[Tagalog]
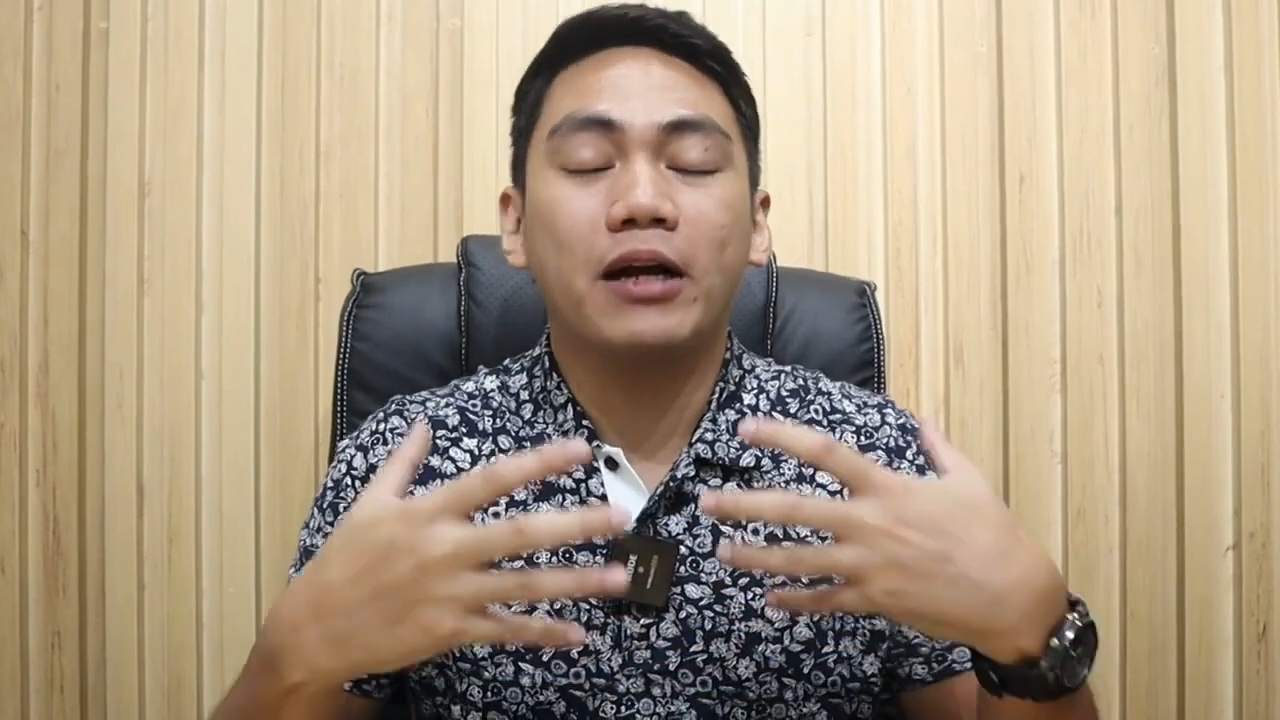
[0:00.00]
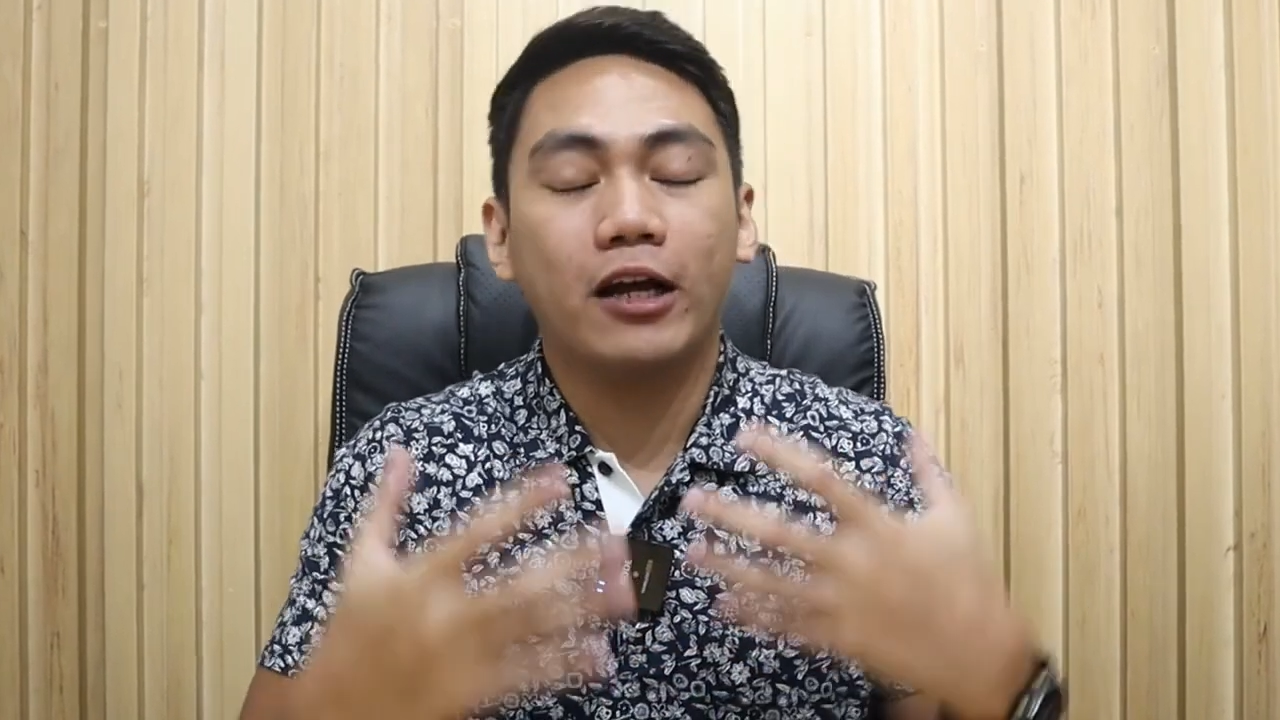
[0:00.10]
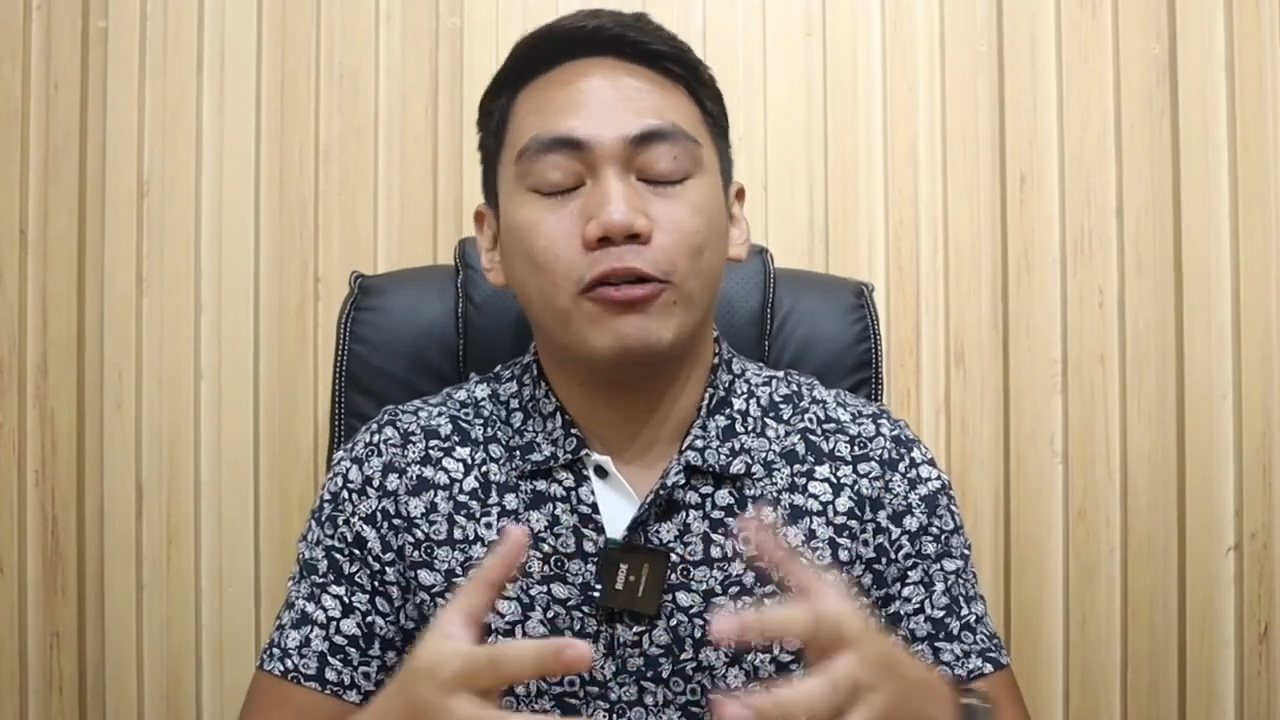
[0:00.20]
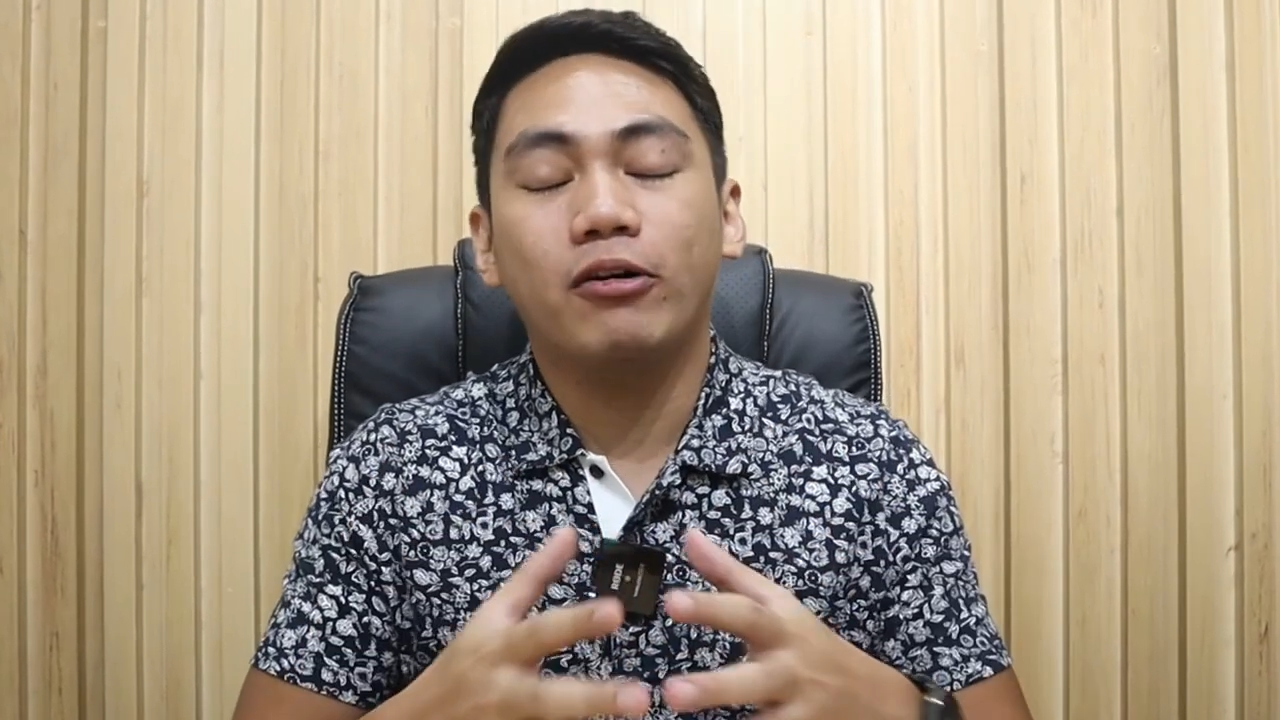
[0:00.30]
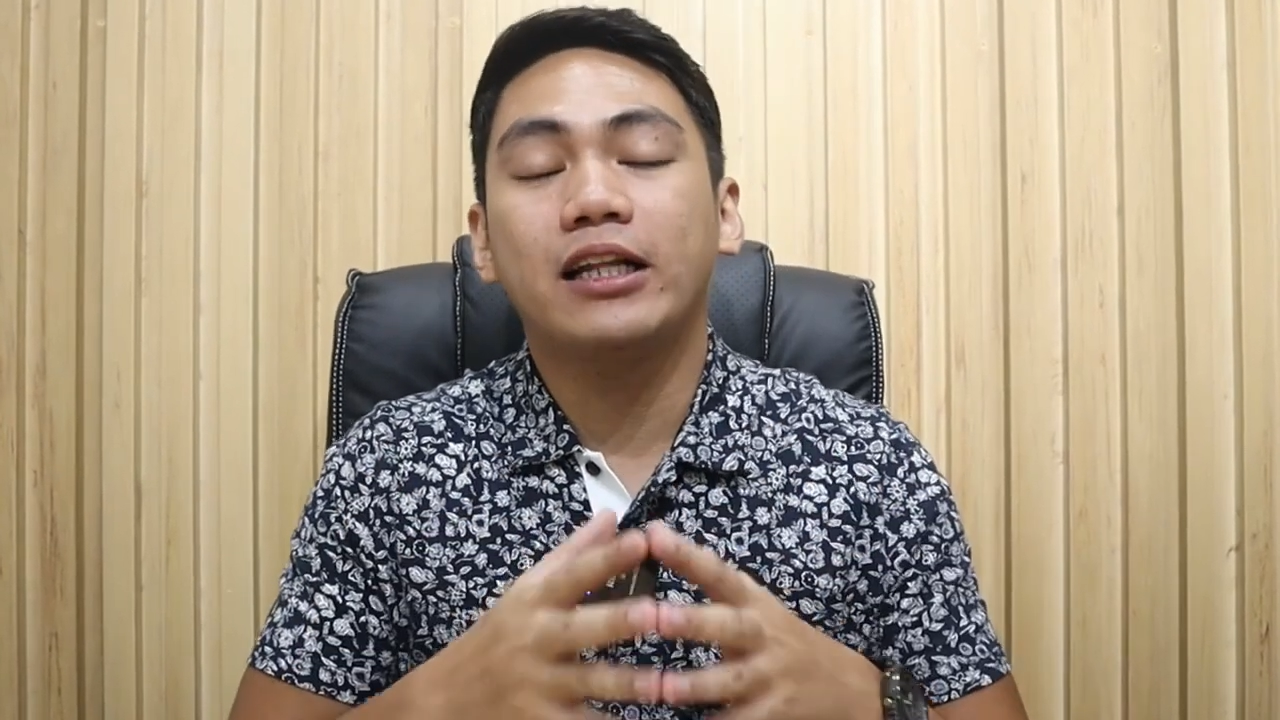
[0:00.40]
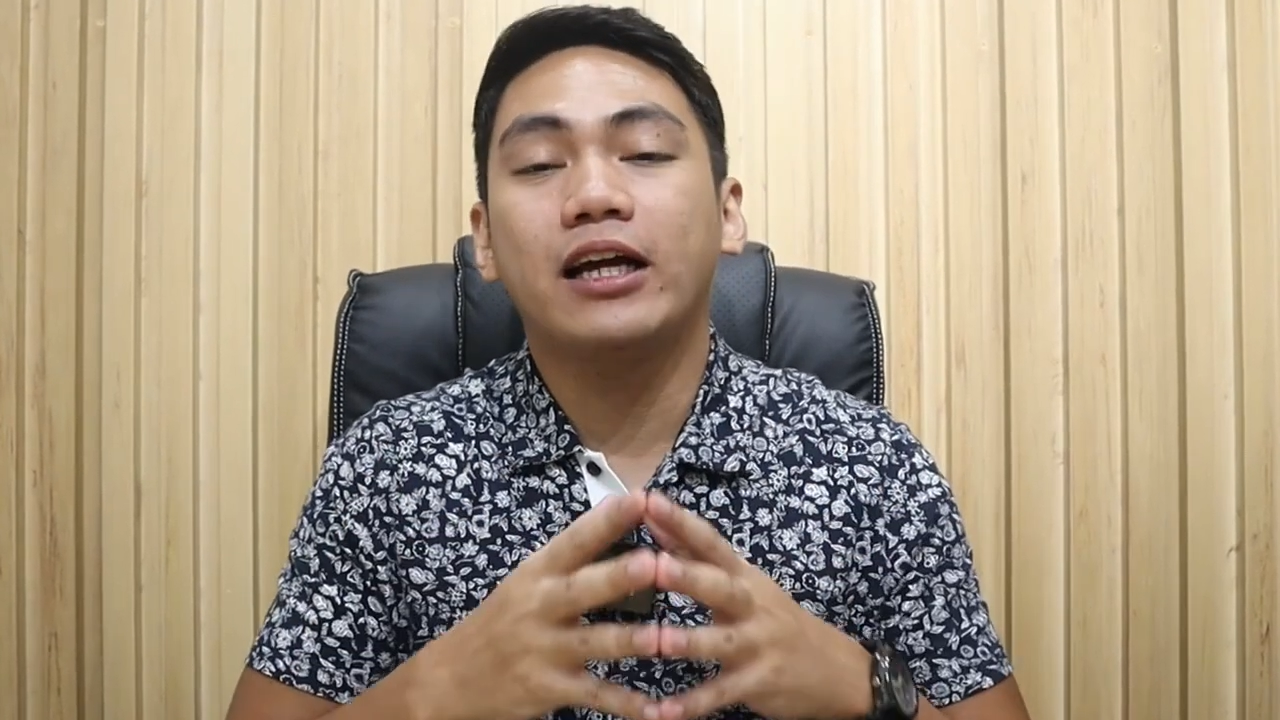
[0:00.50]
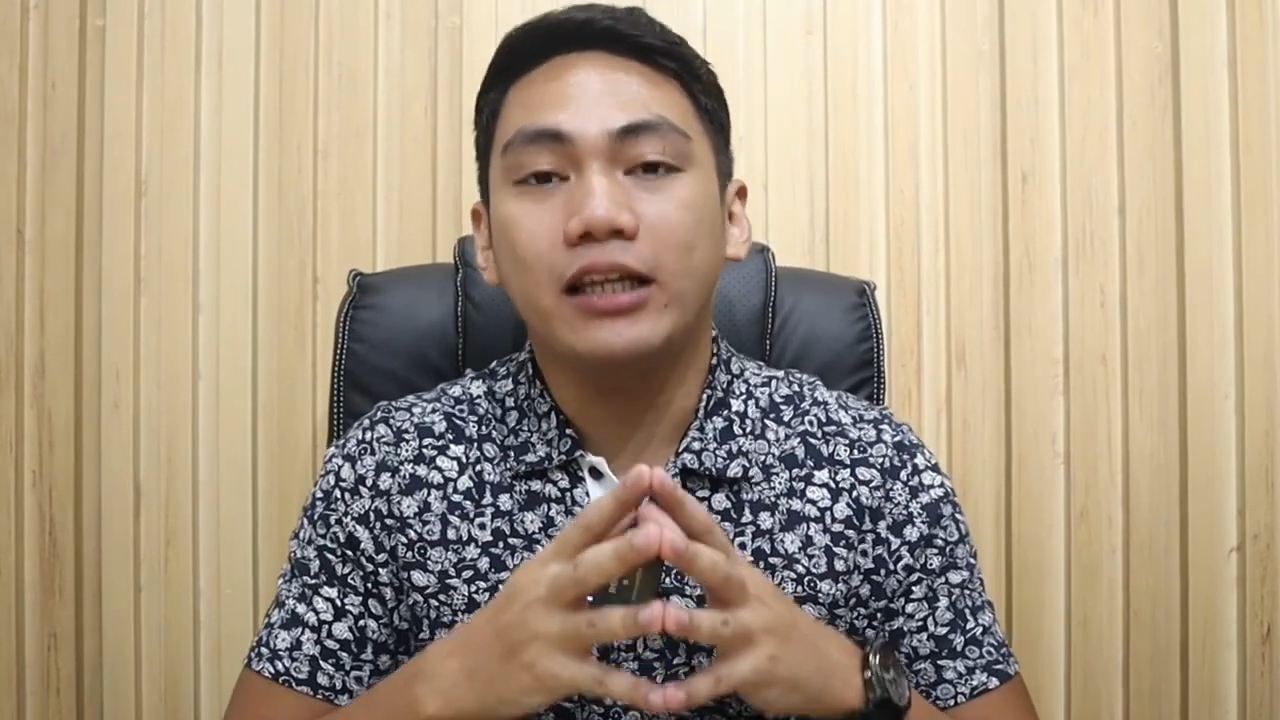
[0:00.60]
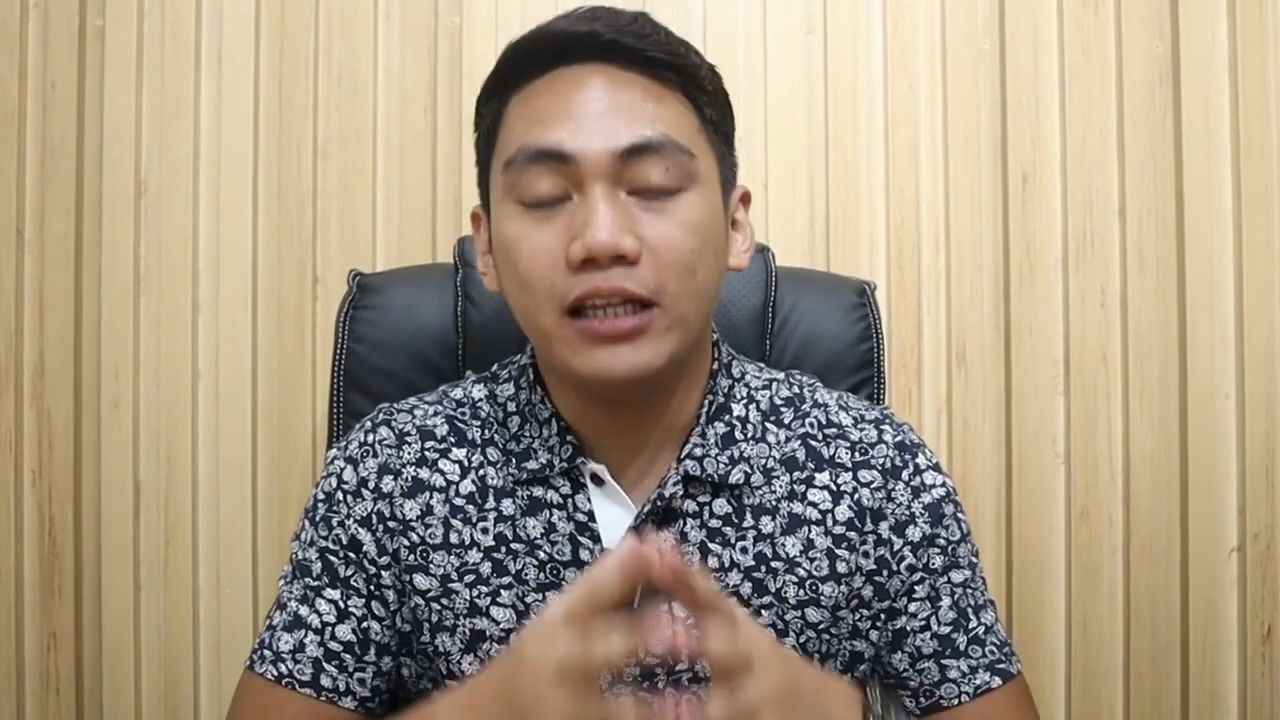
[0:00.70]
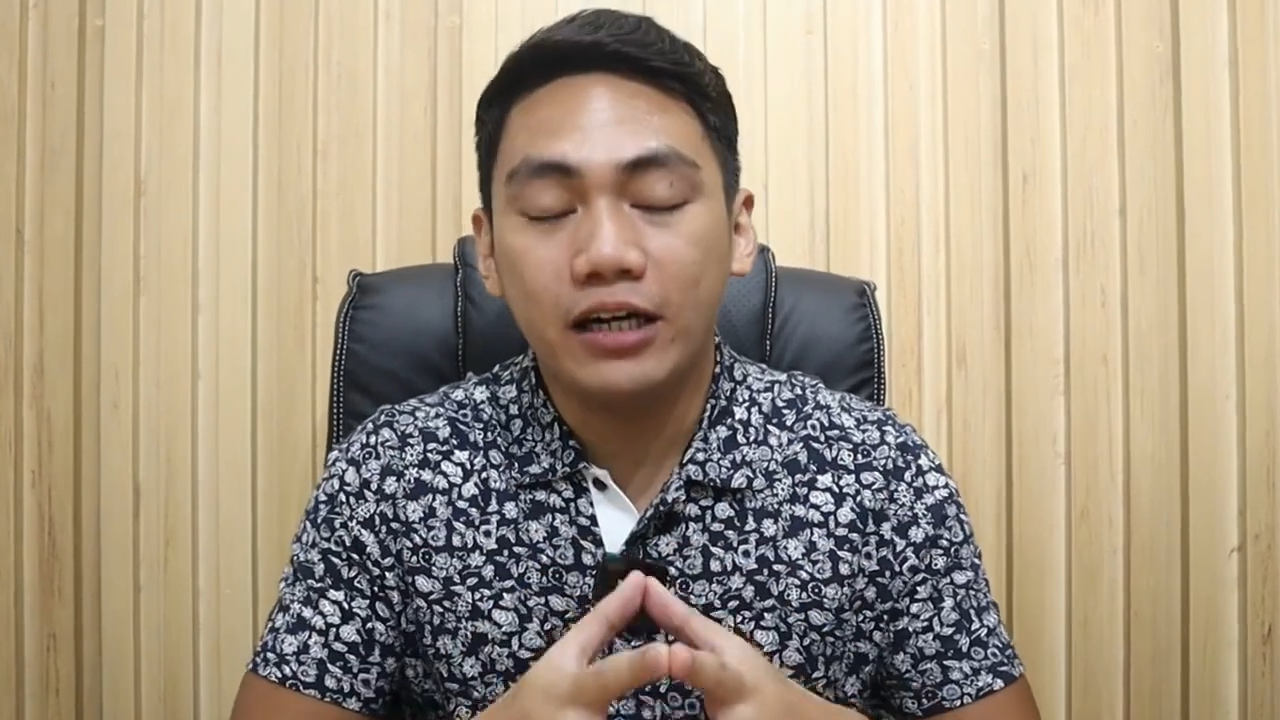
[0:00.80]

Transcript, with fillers: magkaroon ka ng